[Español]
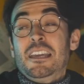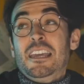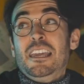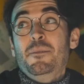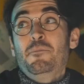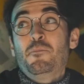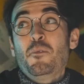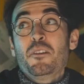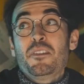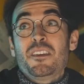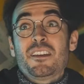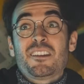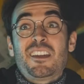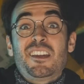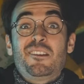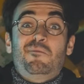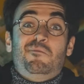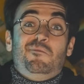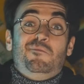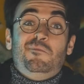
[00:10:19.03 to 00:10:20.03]
Y puede
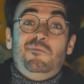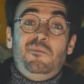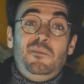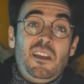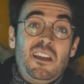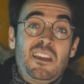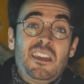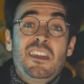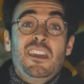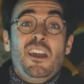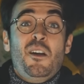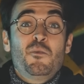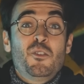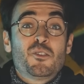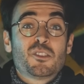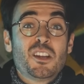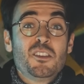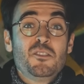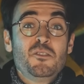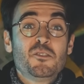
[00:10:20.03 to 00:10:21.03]
que de aquí a
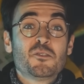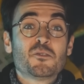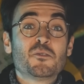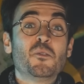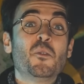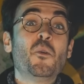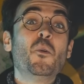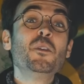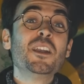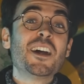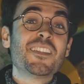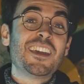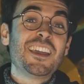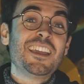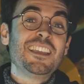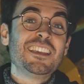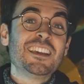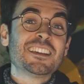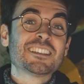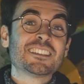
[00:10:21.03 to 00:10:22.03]
unos años una de
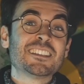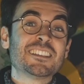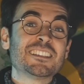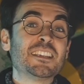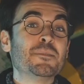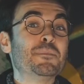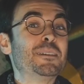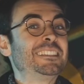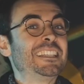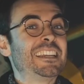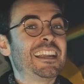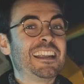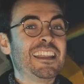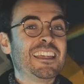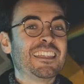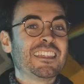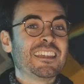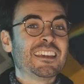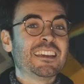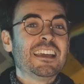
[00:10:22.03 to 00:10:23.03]
ellas se
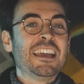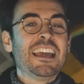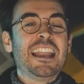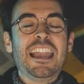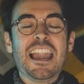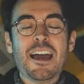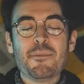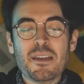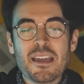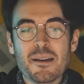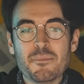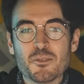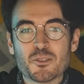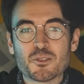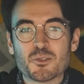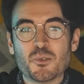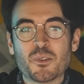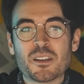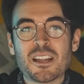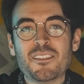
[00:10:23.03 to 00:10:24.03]
materialice, la veamos
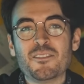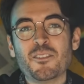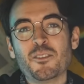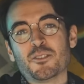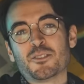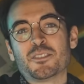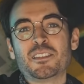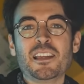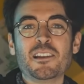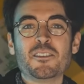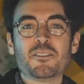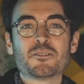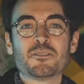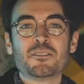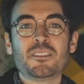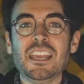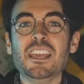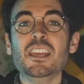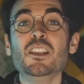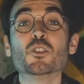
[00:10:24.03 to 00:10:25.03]
surcando los
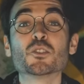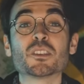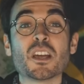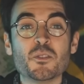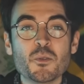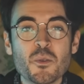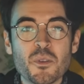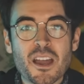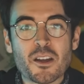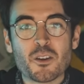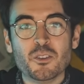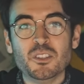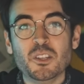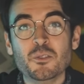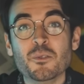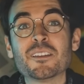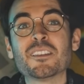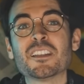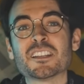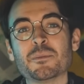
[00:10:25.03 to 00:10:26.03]
cielos y nos ayude a
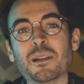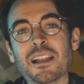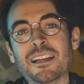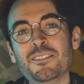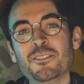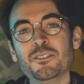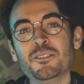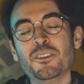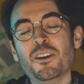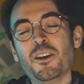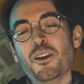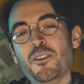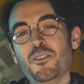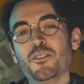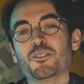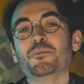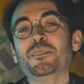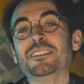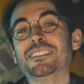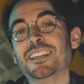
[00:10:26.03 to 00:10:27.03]
continuar desvelando
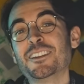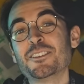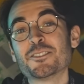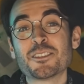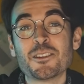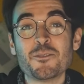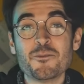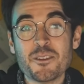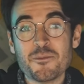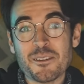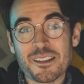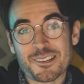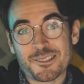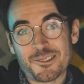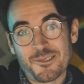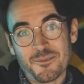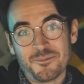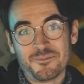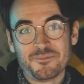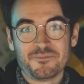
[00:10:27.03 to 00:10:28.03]
los misterios del
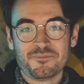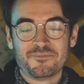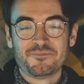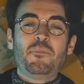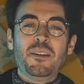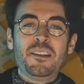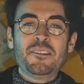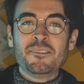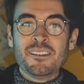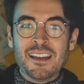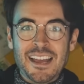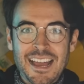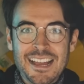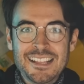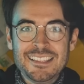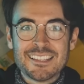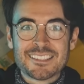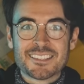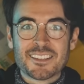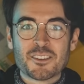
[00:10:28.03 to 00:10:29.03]
universo. Pero
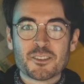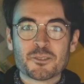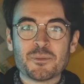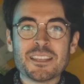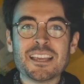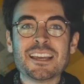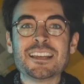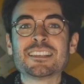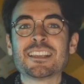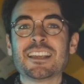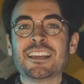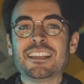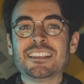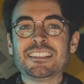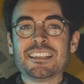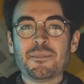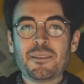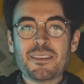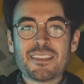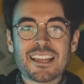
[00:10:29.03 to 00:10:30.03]
antes de que os vayáis,
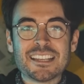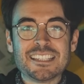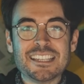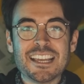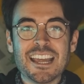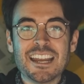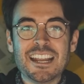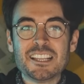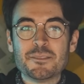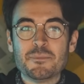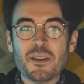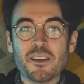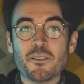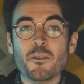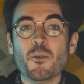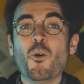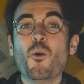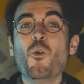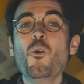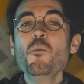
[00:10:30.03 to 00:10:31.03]
sabed que si queréis
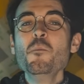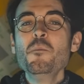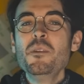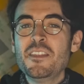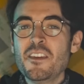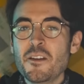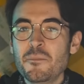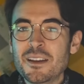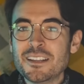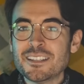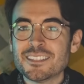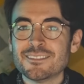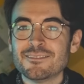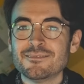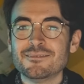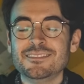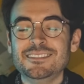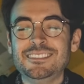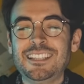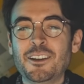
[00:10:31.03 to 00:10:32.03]
ver un vídeo
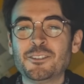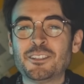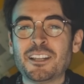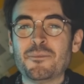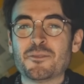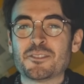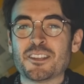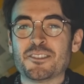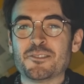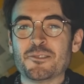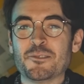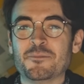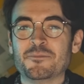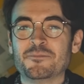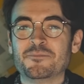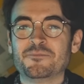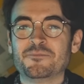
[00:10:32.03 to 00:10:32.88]
más, ya lo tenemos hecho.